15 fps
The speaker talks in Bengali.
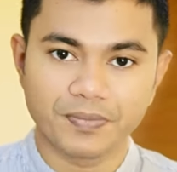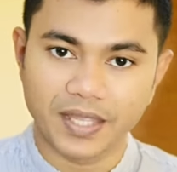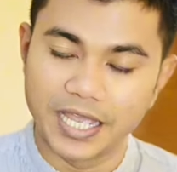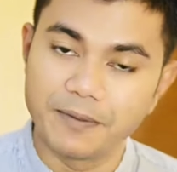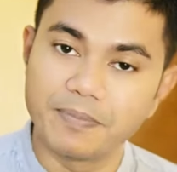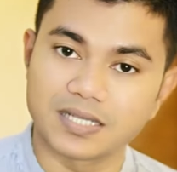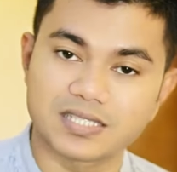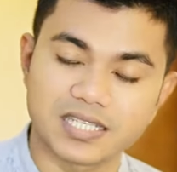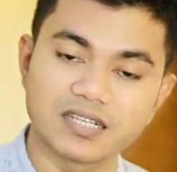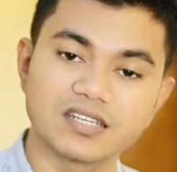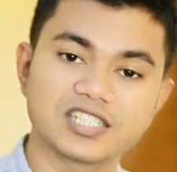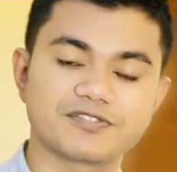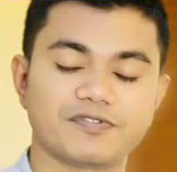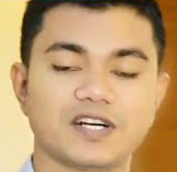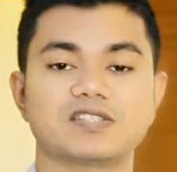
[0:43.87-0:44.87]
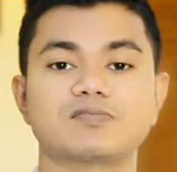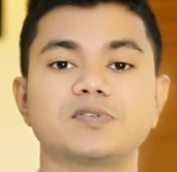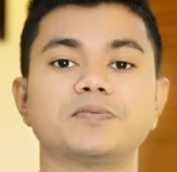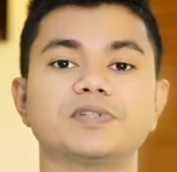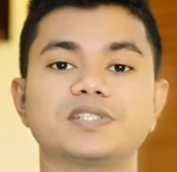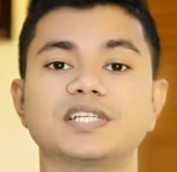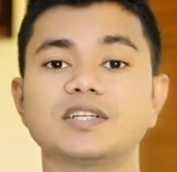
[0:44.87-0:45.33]
এই ব্যাচে ইংলিশ ফার্স্ট
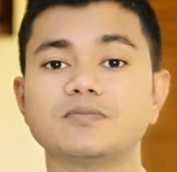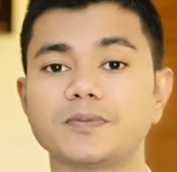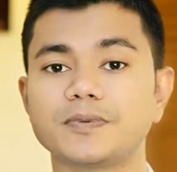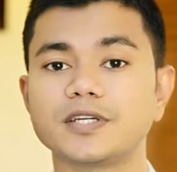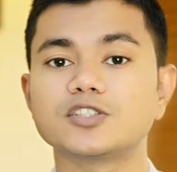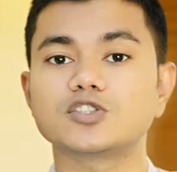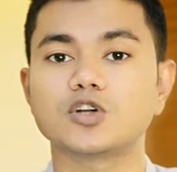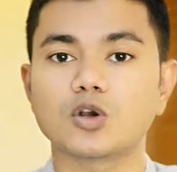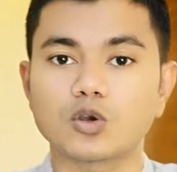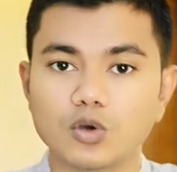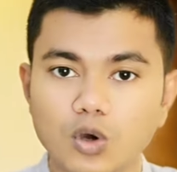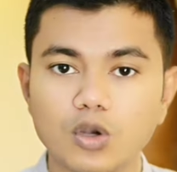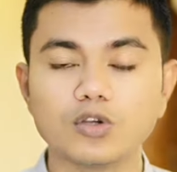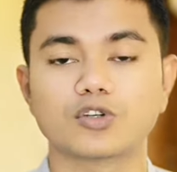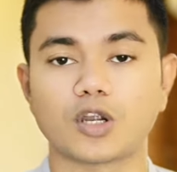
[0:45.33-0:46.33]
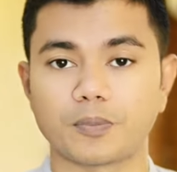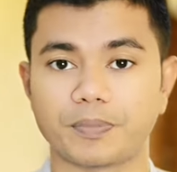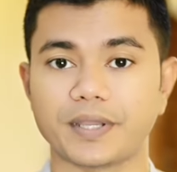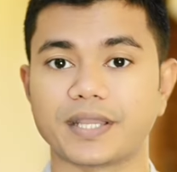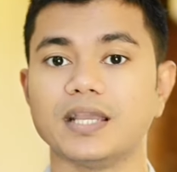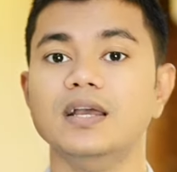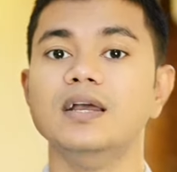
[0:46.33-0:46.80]
পেপার সেকেন্ড পেপারের সকল
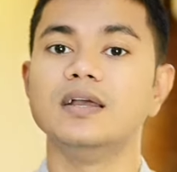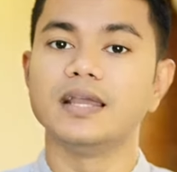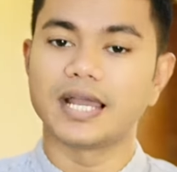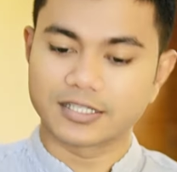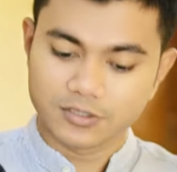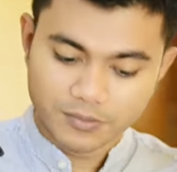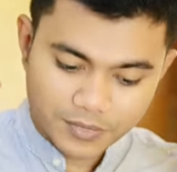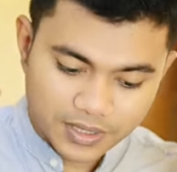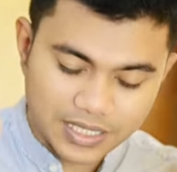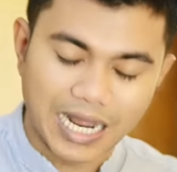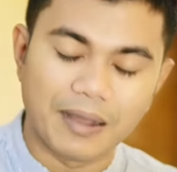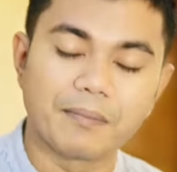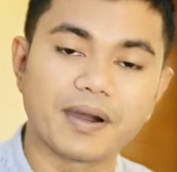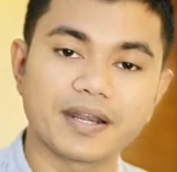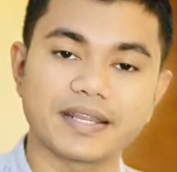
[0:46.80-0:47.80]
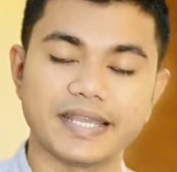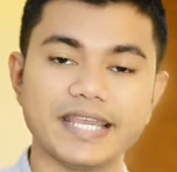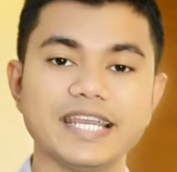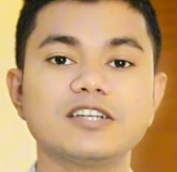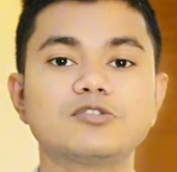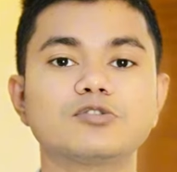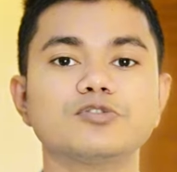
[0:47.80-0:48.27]
টপিক একদম গ্রামার
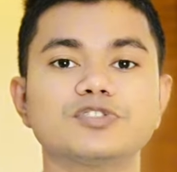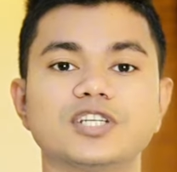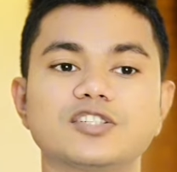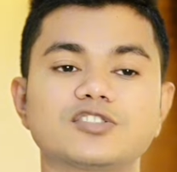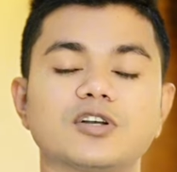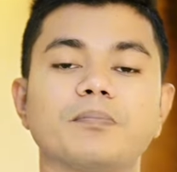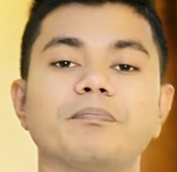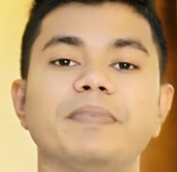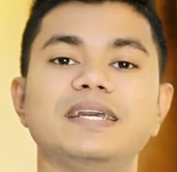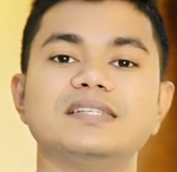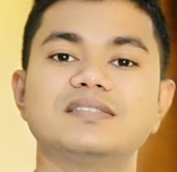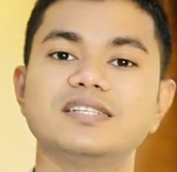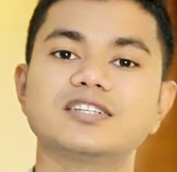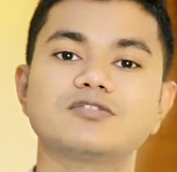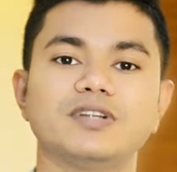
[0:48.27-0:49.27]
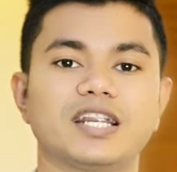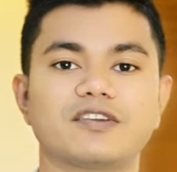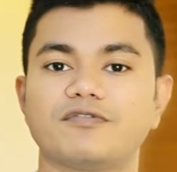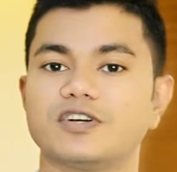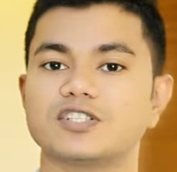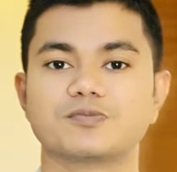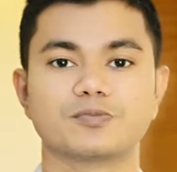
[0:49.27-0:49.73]
এ টু জেড সব বেসিক টু
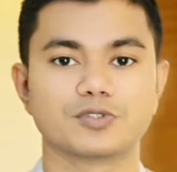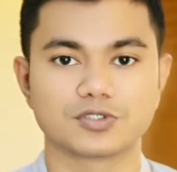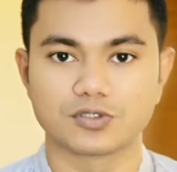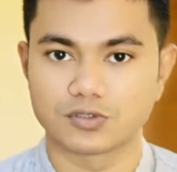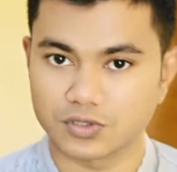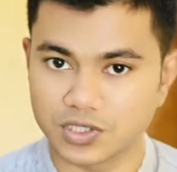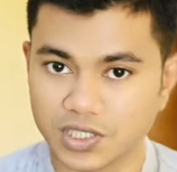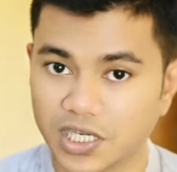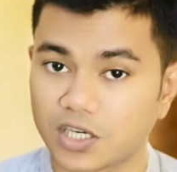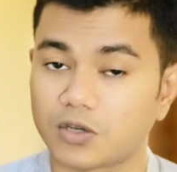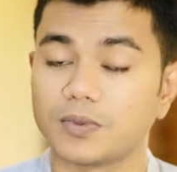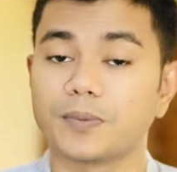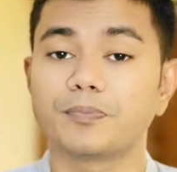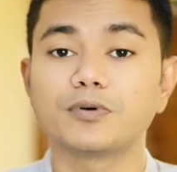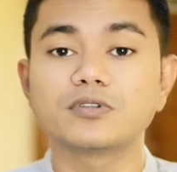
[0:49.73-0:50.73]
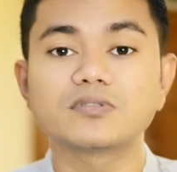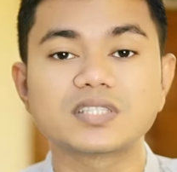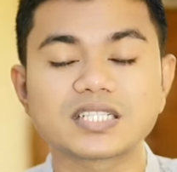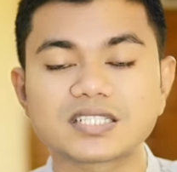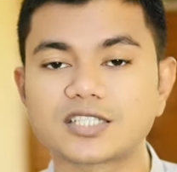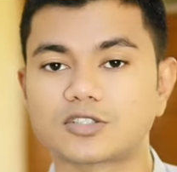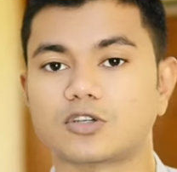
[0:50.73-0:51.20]
অ্যাডভান্স পর্যন্ত শেখানো হবে
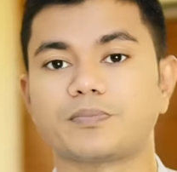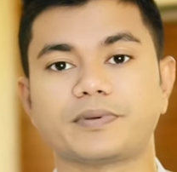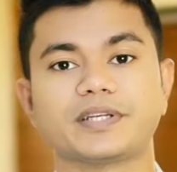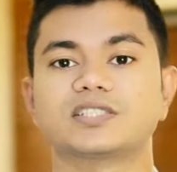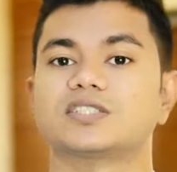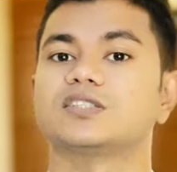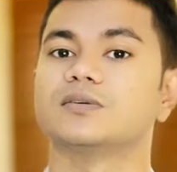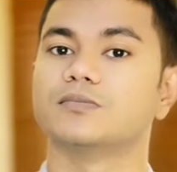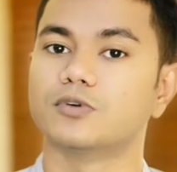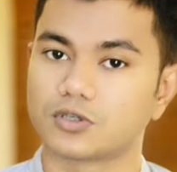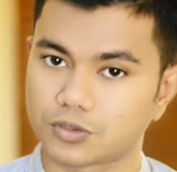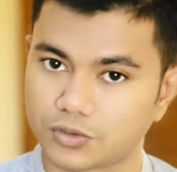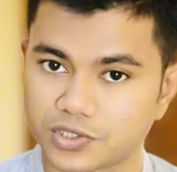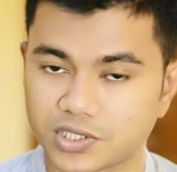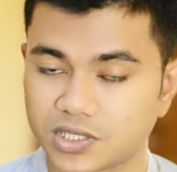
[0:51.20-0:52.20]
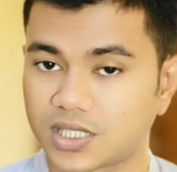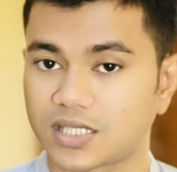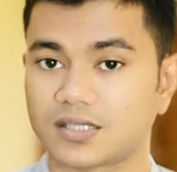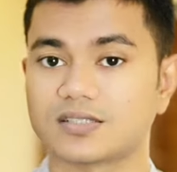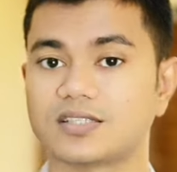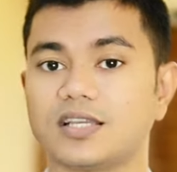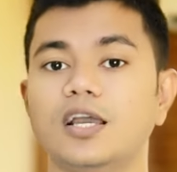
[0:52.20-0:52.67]
প্রত্যেকটা টপিকের সাথে বোর্ড কোয়েশ্চেন
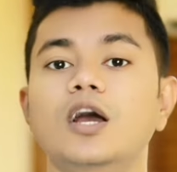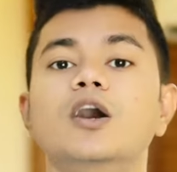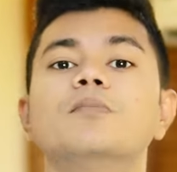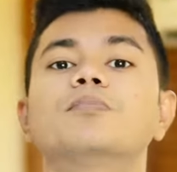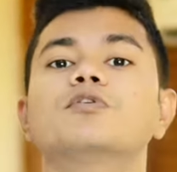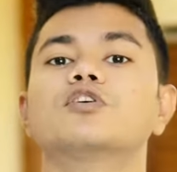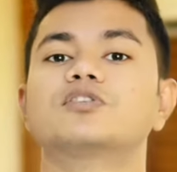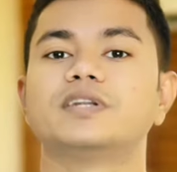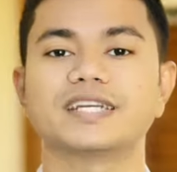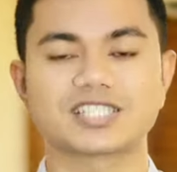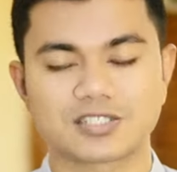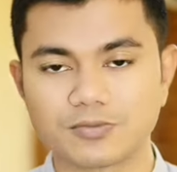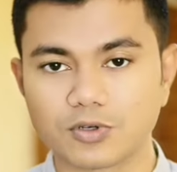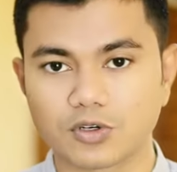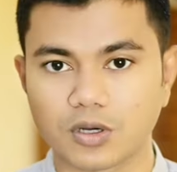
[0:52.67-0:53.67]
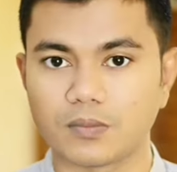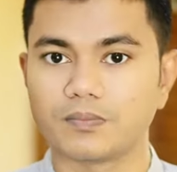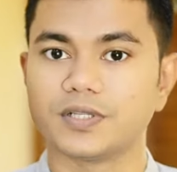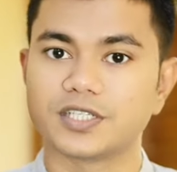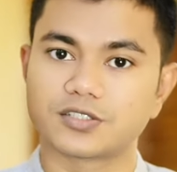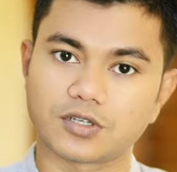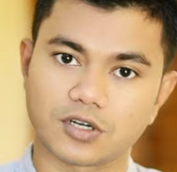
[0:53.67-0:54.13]
থাকতেছে পুরো টেক্সট বুক
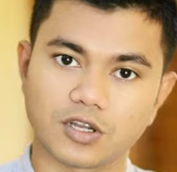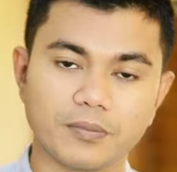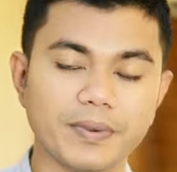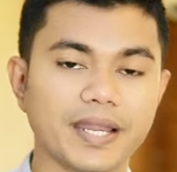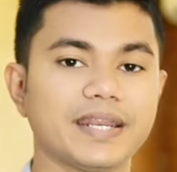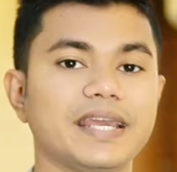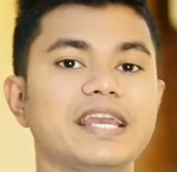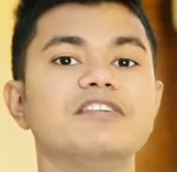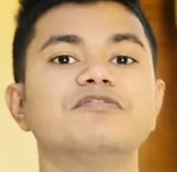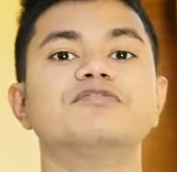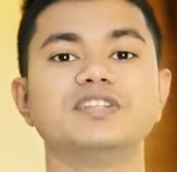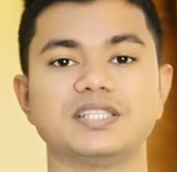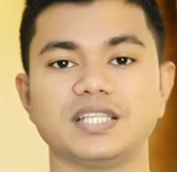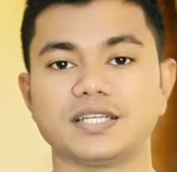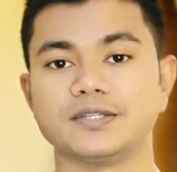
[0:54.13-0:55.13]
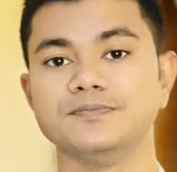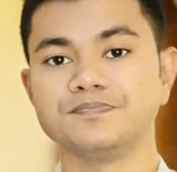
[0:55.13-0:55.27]
কমপ্লিট করা হবে অ্যান্ড এভরিথিং